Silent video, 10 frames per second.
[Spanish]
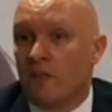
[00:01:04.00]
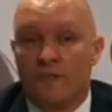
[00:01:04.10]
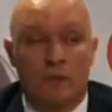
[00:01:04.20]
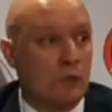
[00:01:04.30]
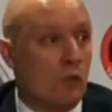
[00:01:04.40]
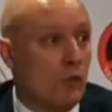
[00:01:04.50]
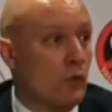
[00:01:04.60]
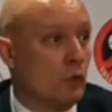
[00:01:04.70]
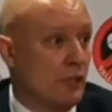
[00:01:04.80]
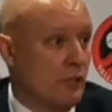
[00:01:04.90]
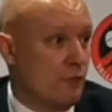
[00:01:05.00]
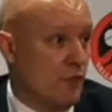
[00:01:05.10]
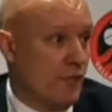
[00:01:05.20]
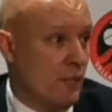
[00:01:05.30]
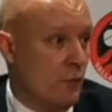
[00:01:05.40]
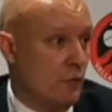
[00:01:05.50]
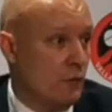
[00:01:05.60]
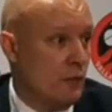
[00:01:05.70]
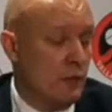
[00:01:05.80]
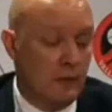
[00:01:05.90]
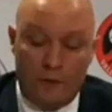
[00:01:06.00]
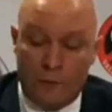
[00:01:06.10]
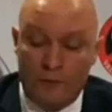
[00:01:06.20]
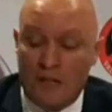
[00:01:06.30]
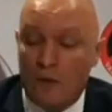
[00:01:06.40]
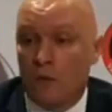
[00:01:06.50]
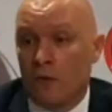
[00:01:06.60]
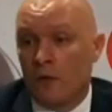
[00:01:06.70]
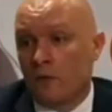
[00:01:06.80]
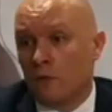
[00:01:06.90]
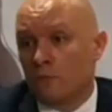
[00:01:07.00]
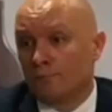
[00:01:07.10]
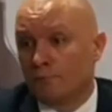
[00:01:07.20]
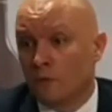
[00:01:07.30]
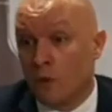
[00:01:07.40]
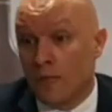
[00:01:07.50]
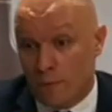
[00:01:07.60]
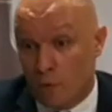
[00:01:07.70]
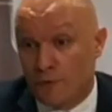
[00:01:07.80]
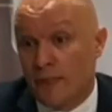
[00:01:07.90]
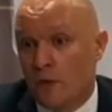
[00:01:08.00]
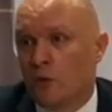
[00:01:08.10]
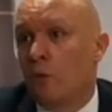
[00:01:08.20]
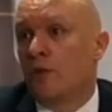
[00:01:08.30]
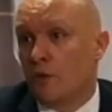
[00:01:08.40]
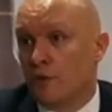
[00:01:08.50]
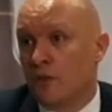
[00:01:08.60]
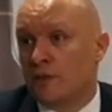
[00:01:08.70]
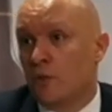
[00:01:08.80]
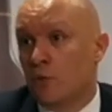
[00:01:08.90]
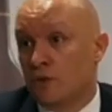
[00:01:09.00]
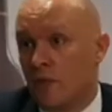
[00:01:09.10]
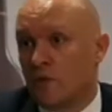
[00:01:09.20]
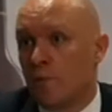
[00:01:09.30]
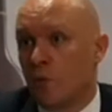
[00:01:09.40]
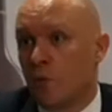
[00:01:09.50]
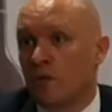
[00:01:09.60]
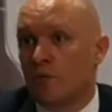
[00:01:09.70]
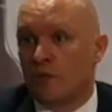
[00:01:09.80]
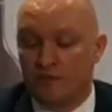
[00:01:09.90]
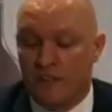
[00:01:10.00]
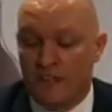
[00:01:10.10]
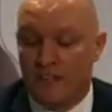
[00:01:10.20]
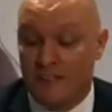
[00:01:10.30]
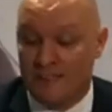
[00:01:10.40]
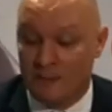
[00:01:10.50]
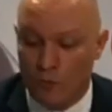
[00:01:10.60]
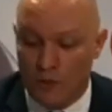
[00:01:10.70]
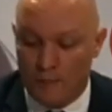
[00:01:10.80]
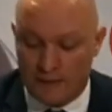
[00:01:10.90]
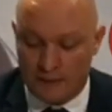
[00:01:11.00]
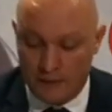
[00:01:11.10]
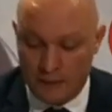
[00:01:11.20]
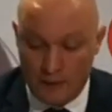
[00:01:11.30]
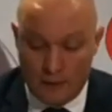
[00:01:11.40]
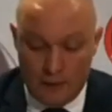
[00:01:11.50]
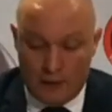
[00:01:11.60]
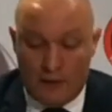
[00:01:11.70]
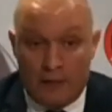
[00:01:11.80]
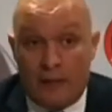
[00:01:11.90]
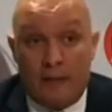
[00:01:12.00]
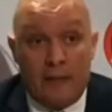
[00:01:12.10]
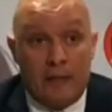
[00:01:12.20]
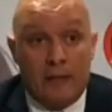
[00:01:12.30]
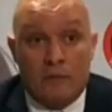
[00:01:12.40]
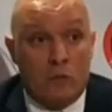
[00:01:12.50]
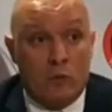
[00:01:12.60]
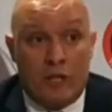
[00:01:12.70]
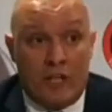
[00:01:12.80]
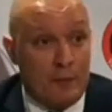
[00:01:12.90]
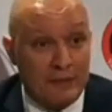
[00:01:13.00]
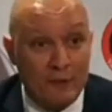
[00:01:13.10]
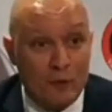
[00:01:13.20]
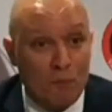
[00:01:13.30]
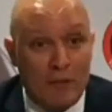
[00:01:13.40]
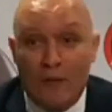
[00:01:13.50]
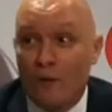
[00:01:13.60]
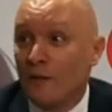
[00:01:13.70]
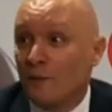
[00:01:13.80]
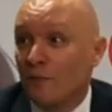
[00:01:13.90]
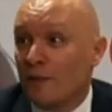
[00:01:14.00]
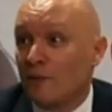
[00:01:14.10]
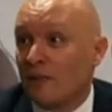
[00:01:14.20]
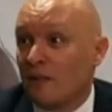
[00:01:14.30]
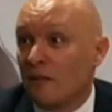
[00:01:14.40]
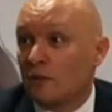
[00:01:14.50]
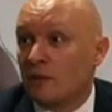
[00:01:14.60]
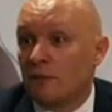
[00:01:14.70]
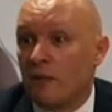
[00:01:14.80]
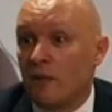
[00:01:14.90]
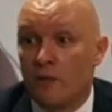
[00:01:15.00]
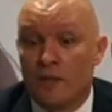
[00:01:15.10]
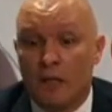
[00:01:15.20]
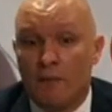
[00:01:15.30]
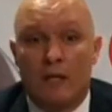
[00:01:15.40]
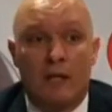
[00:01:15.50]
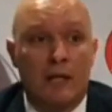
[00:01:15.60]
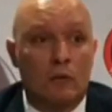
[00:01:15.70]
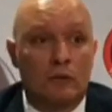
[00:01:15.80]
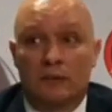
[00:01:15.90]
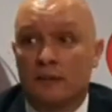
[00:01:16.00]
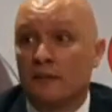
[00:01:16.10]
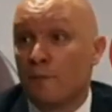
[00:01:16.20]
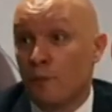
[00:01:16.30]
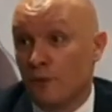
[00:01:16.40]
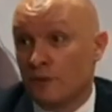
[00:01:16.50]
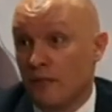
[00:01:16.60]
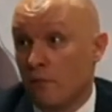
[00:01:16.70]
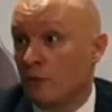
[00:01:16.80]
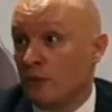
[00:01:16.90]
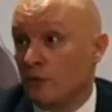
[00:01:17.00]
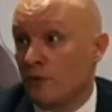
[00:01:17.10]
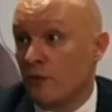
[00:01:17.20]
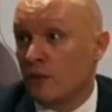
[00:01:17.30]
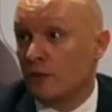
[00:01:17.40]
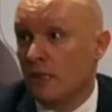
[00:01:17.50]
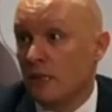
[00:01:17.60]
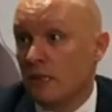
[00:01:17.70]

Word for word: y el efecto psicológico nos ha reforzado, dominado con, el rebote o segundas opciones que no hemos dejado tampoco que fuesen fáciles en la segunda parte. Eh, como cada partido con Valladolid, un partido que sabíamos que si Valladolid no llegaba a los 60 puntos teníamos muchas opciones,